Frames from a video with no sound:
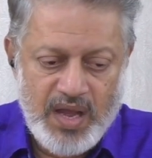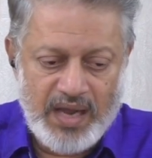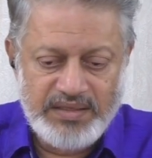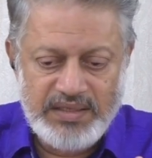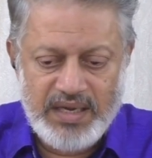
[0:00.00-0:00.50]

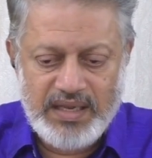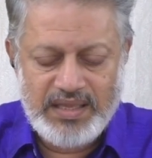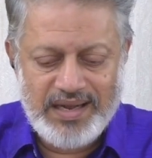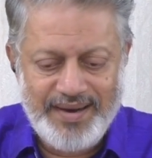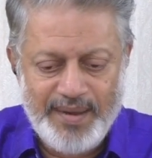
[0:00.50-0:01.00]

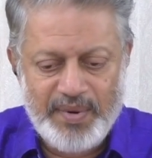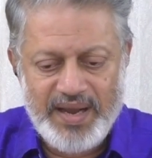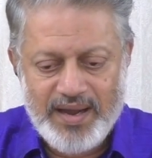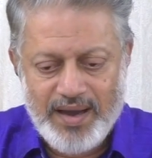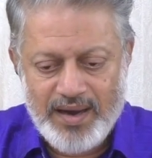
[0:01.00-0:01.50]
அஞ்ஞானத்துக்கு
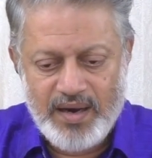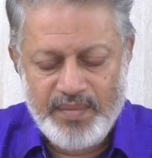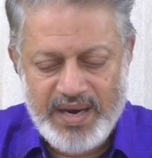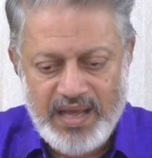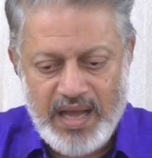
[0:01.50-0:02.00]
அடிப்படை
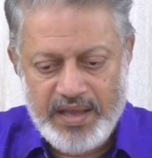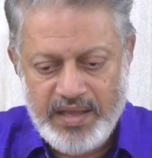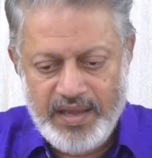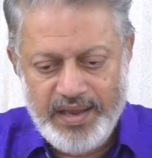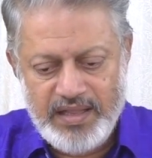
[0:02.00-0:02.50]
காரணம் என்ன
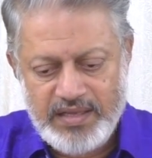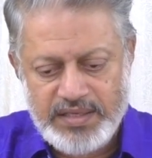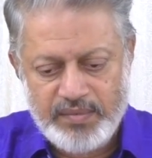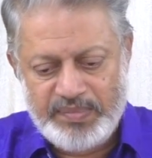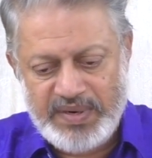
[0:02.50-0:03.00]
அங்கேருந்து
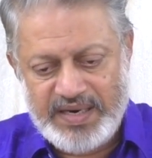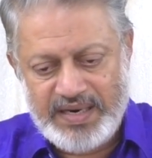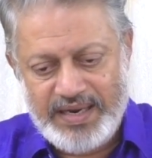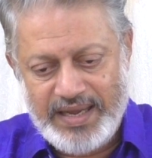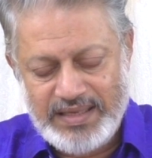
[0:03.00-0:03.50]
ஜம்ப்
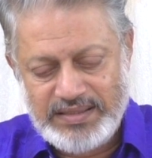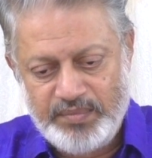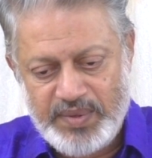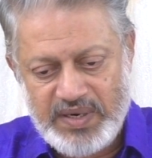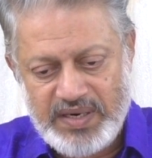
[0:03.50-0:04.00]
பண்றாரு எங்க
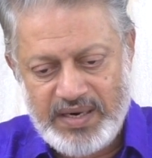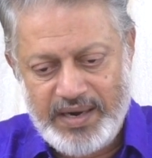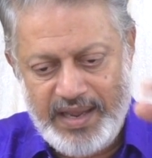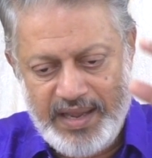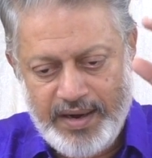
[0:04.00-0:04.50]
ஜம்ப் பண்றாரு
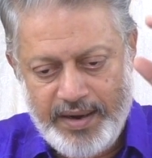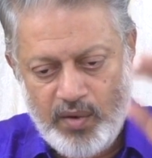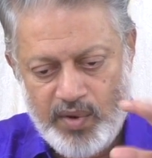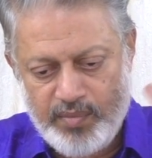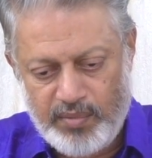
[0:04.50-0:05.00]

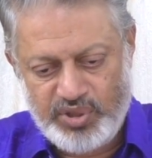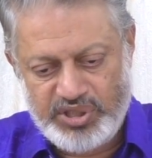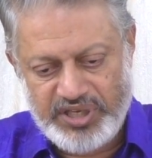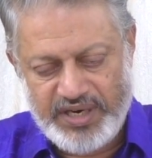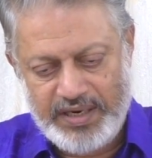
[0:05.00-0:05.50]
நேரடியா உடம்ப
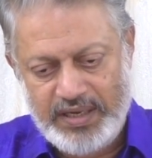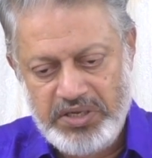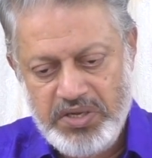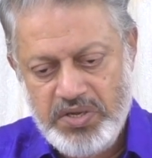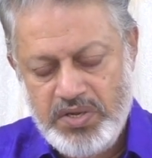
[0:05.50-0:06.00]
பிடிச்சுக்கிறாரு
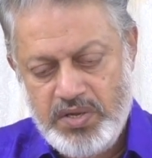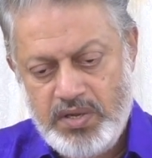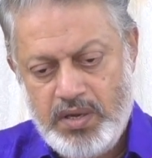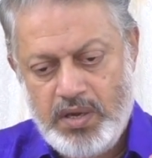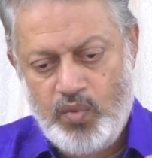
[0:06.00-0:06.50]

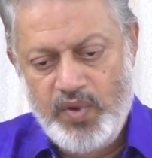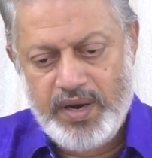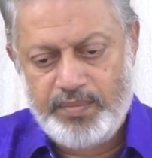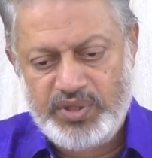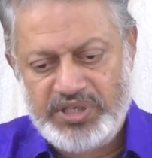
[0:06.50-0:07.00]

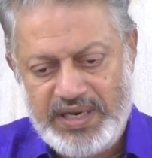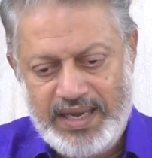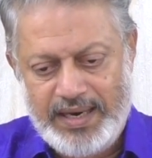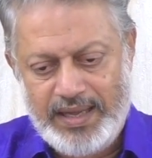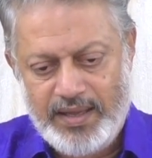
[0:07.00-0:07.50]
உயிரை
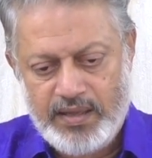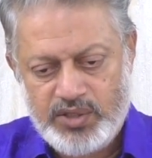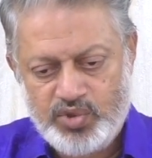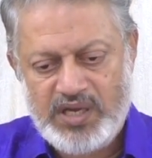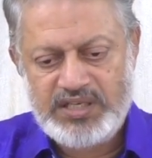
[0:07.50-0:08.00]
பிடிச்சுக்கிறாரு
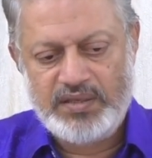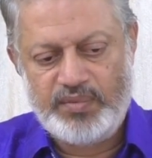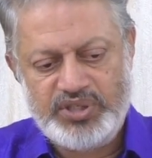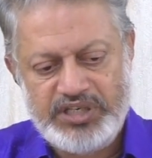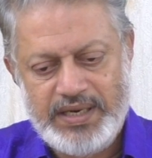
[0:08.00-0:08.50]
சுவாசத்தை
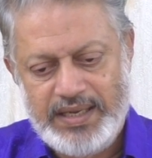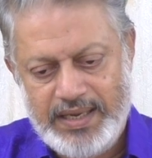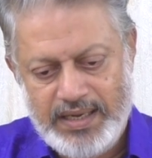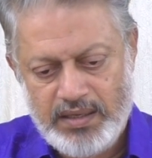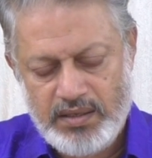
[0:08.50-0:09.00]

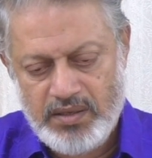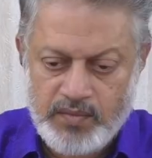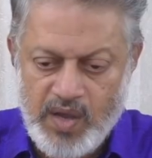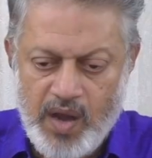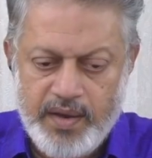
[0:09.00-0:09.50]
பிடிச்சுக்கிறாரு
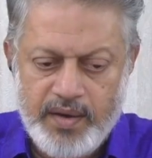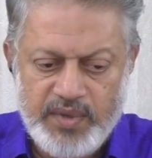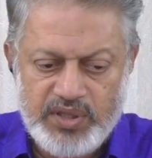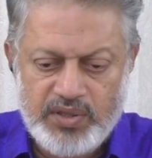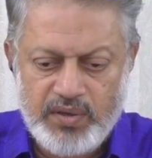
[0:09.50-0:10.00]
நான
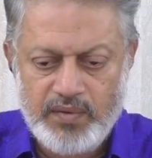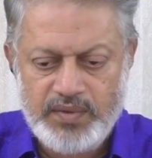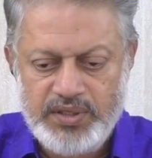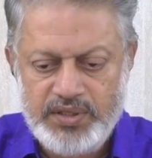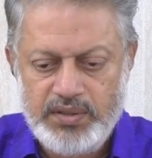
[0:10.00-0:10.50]
மத்தனம்
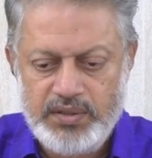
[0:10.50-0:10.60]
வந்து